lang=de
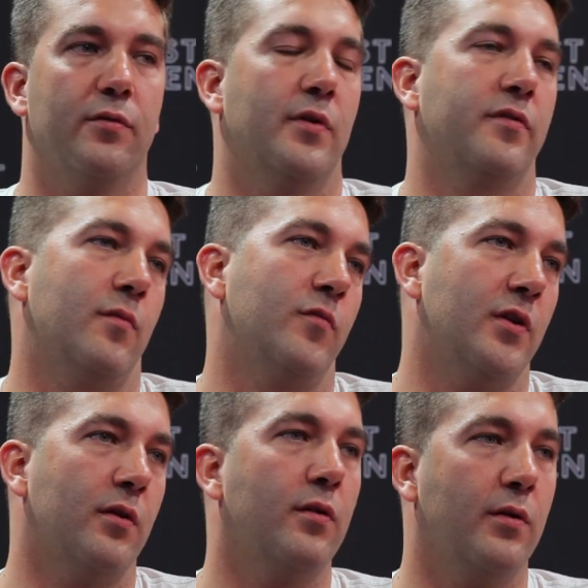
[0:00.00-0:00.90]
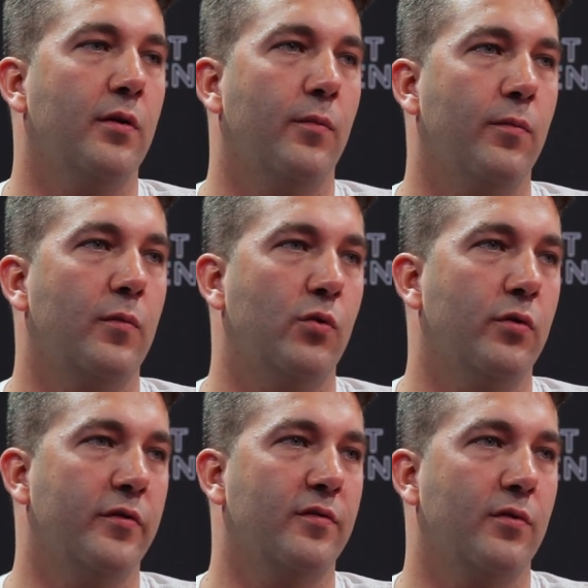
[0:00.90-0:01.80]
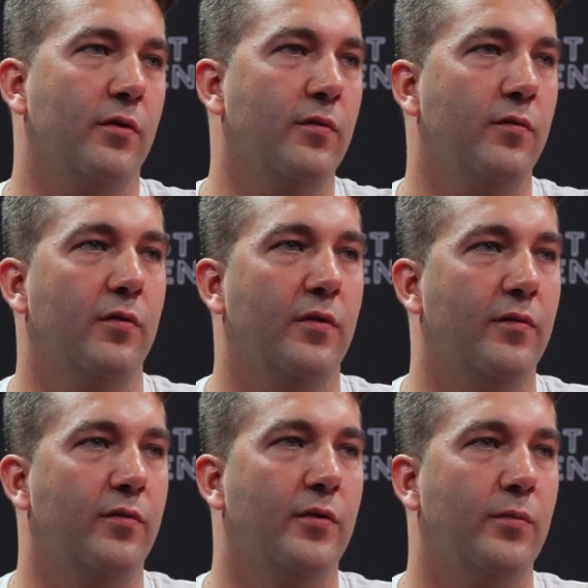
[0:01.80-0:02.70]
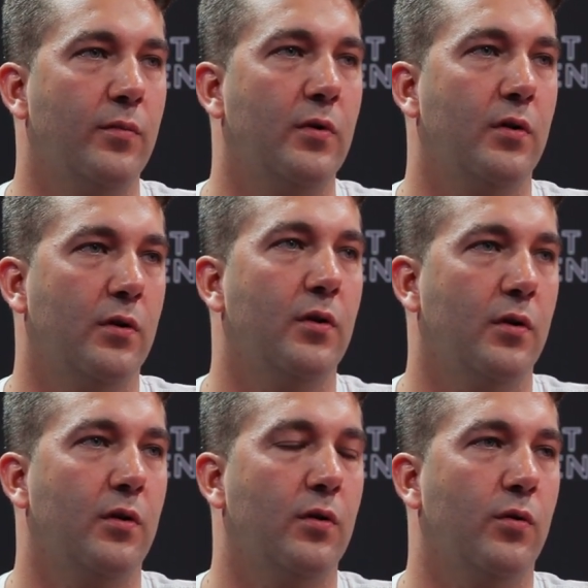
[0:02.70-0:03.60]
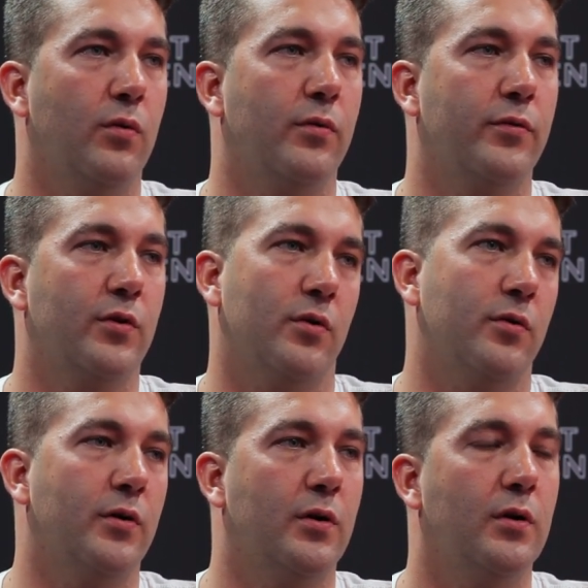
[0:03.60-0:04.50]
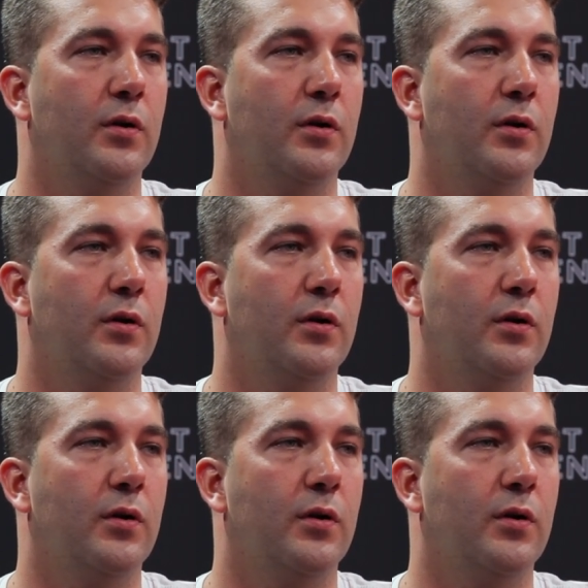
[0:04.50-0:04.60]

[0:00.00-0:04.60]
Und das haben wir dann ähm, gut nutzen können für unseren Film. Und genau, ja.